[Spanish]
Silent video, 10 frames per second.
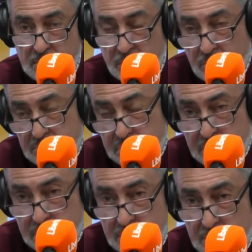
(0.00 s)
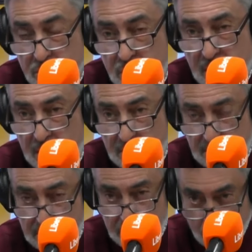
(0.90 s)
Yo, pues, no sé,
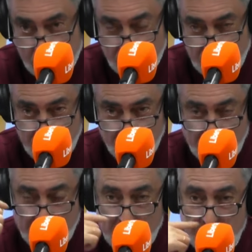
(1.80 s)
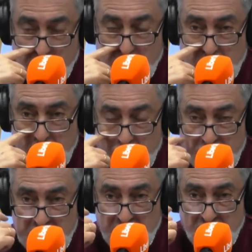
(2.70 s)
suelo tener una mayor
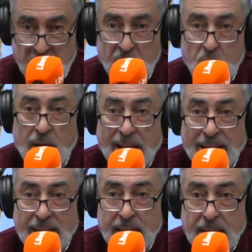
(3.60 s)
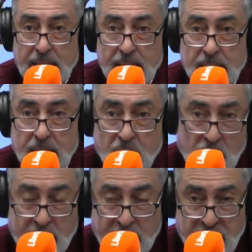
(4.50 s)
distancia con alguien
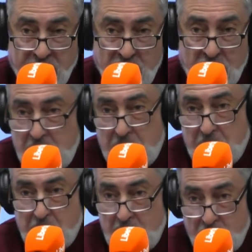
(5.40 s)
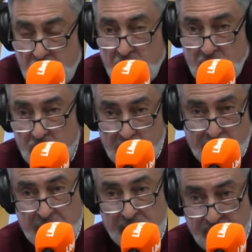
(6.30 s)
con el que digo que no tengo
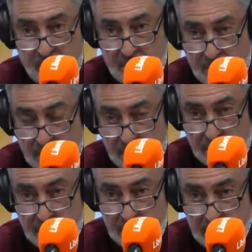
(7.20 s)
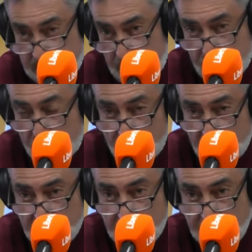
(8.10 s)
ninguna relación. Si no tengo
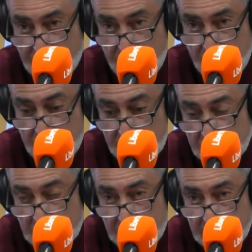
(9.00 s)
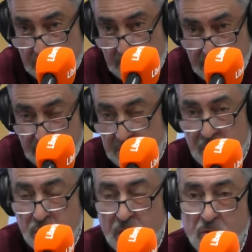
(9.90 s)
relación, pues hombre,
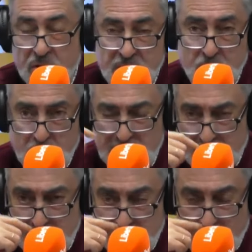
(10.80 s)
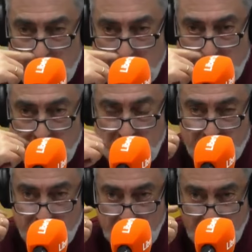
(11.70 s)
mm, no tengo esas muestras de
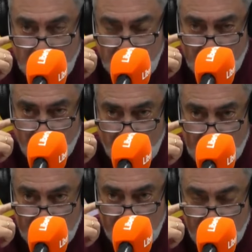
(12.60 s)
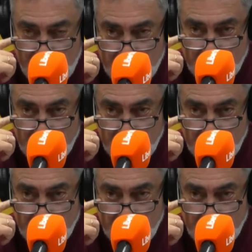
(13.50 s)
familiaridad con nadie.